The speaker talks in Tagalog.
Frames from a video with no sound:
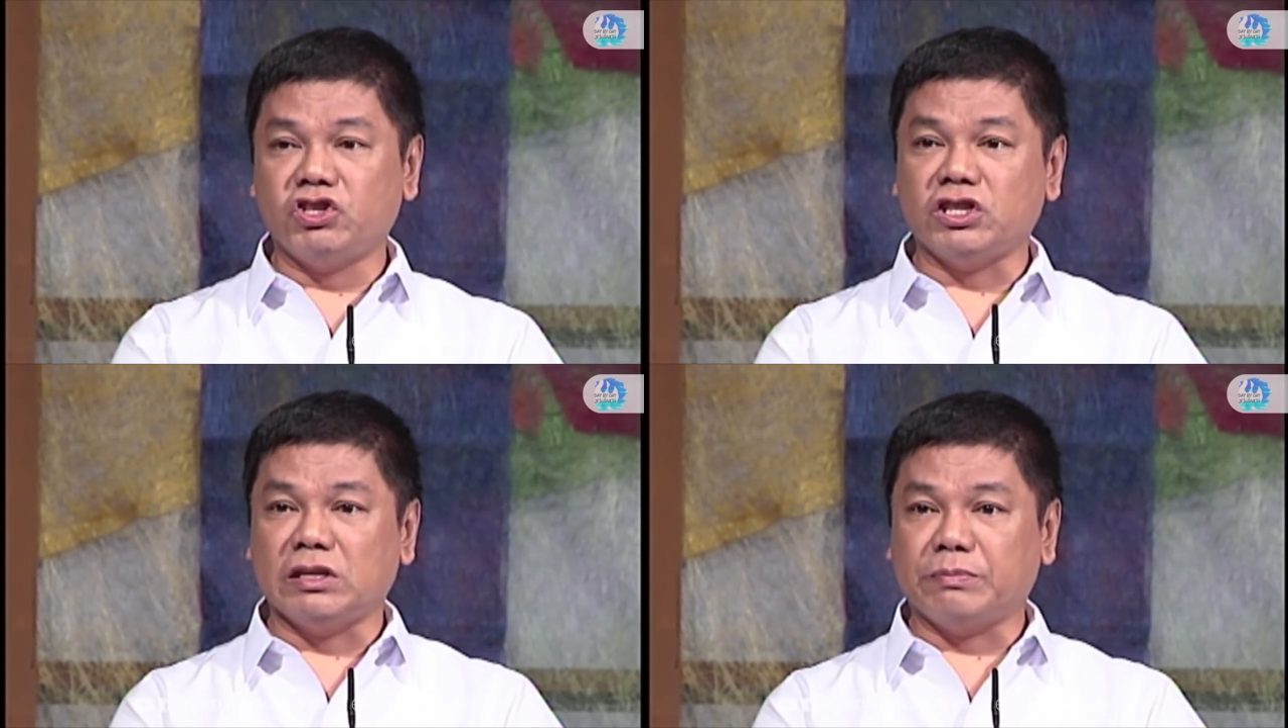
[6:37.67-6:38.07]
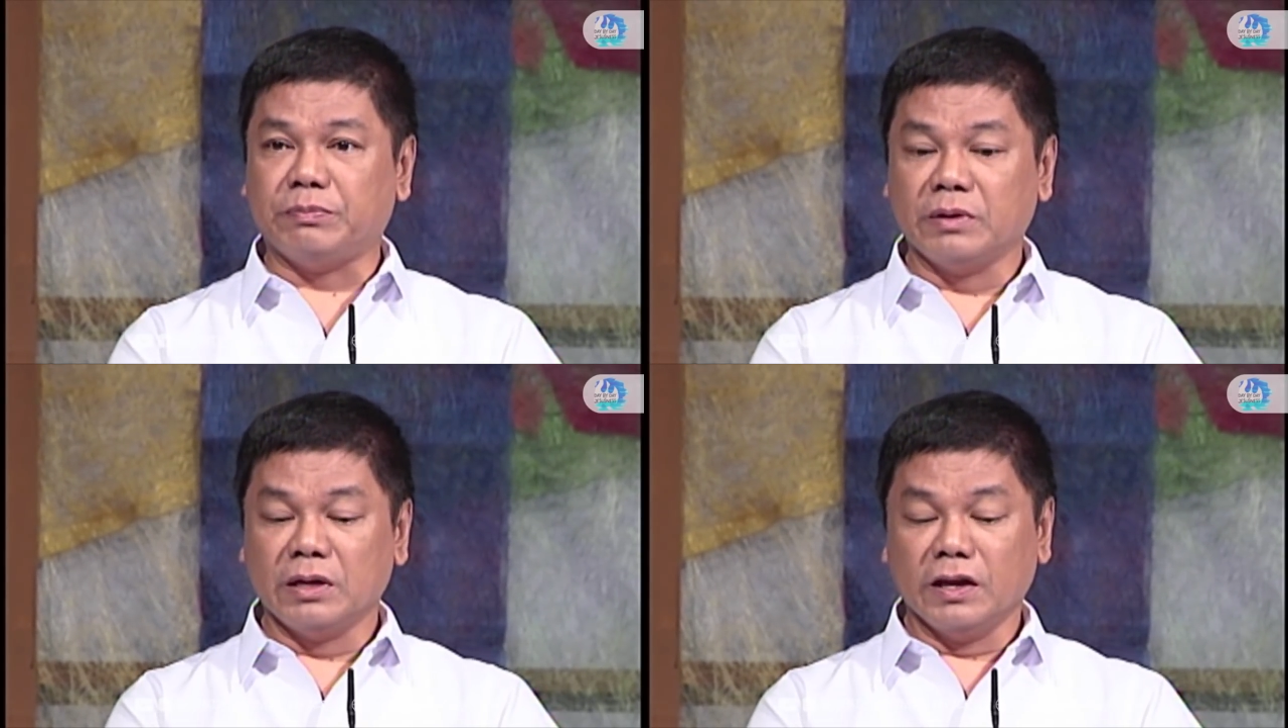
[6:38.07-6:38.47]
sheep
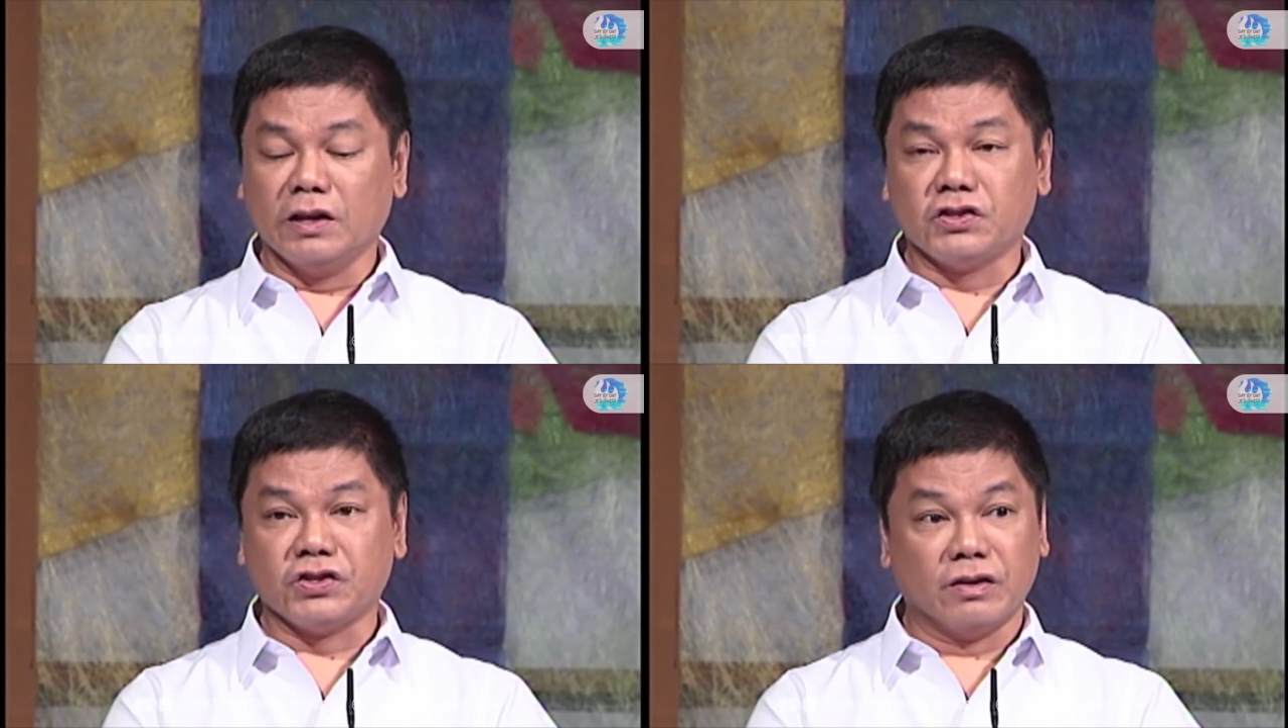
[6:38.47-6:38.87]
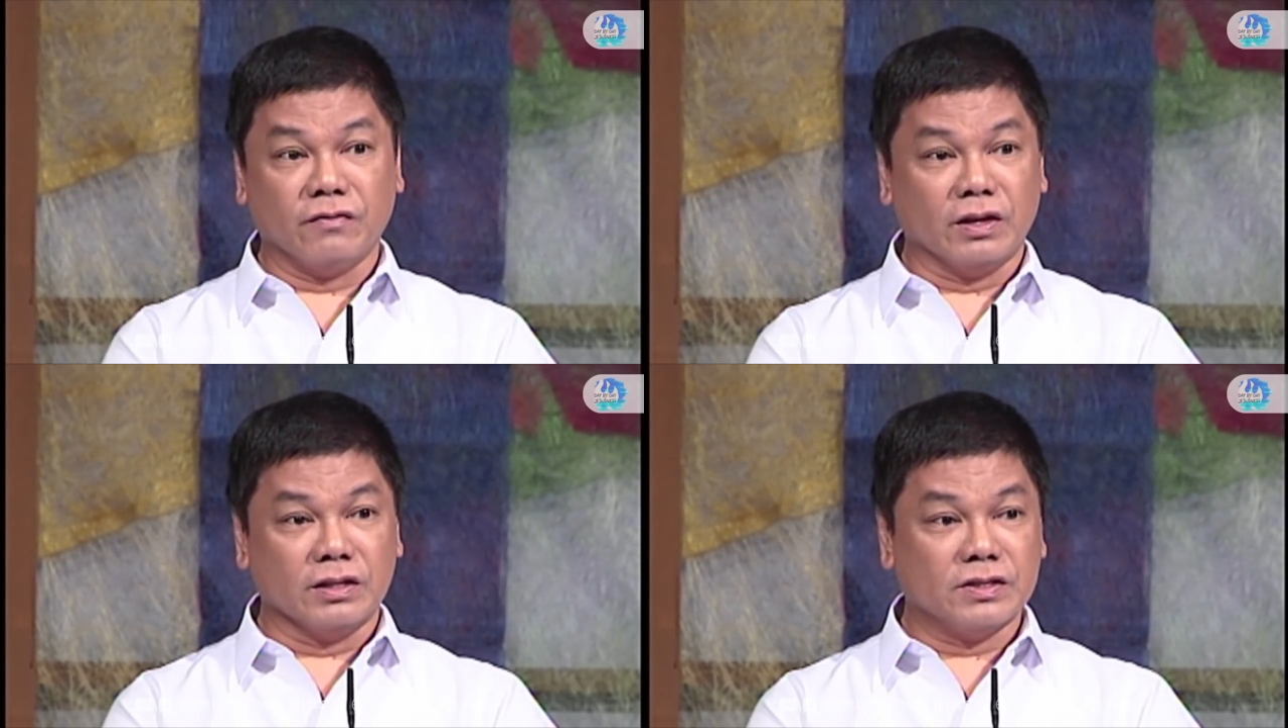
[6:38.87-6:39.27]
and
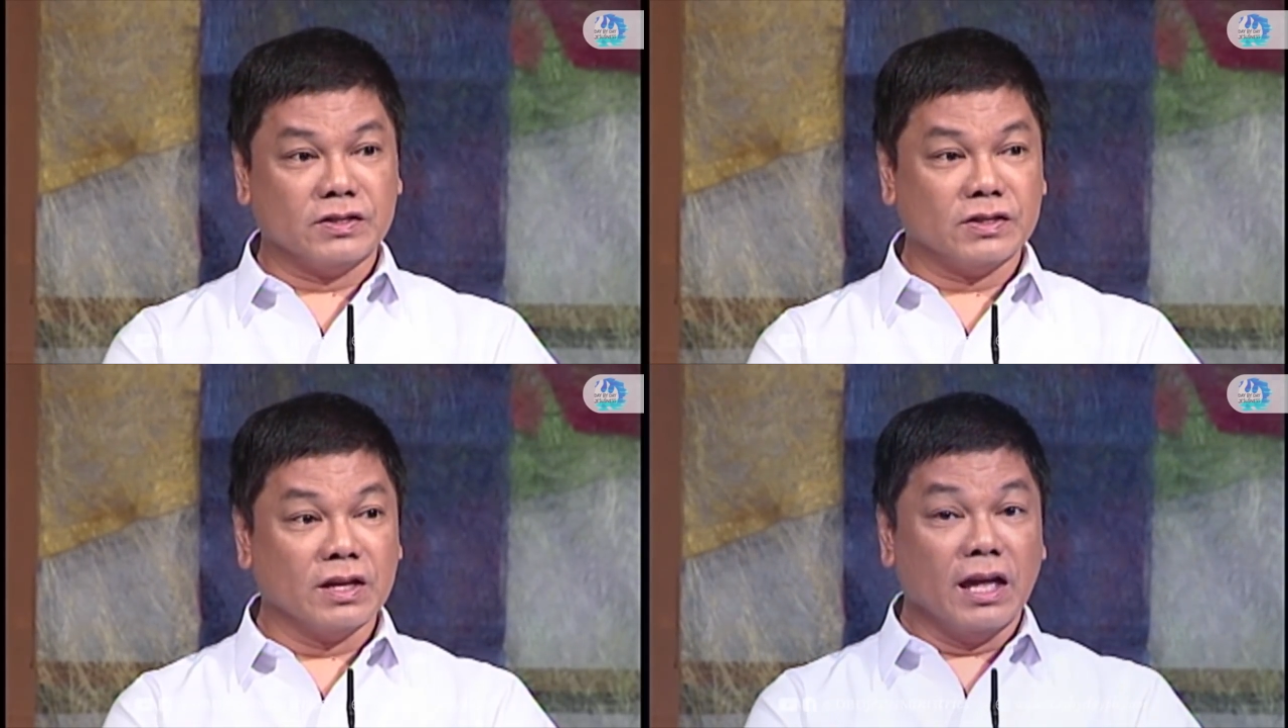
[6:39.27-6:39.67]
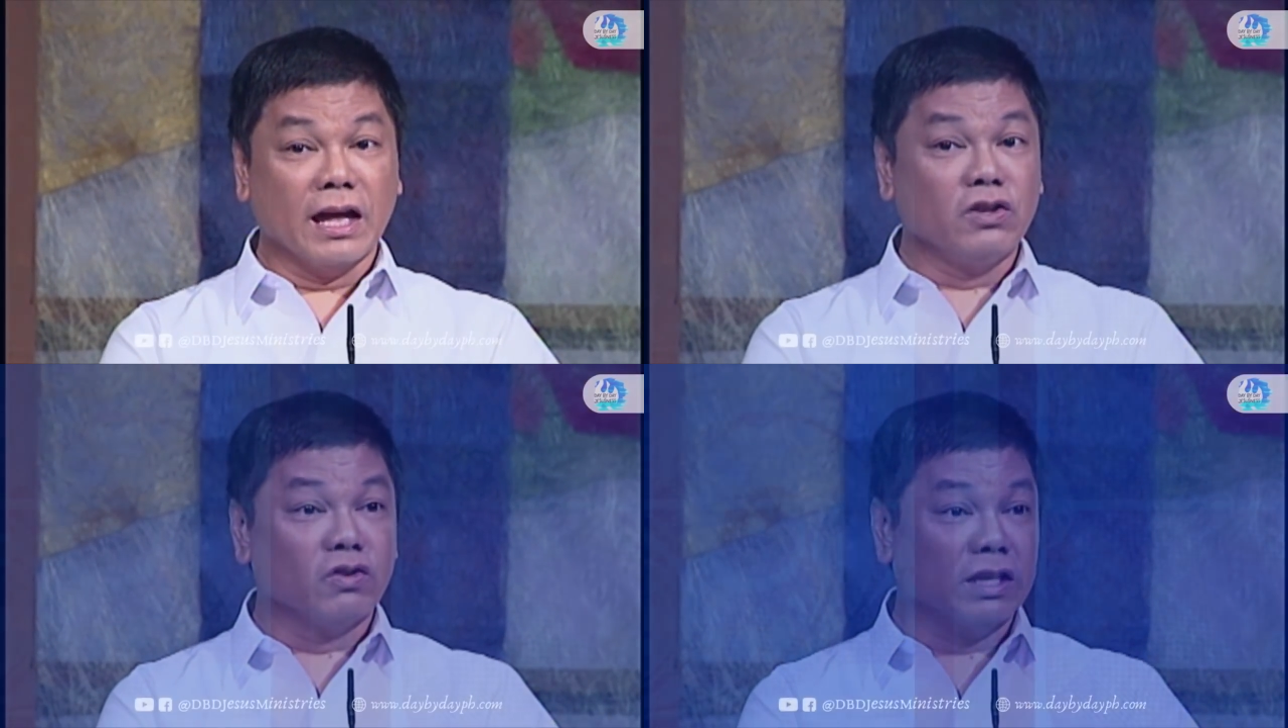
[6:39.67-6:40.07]
servants. And you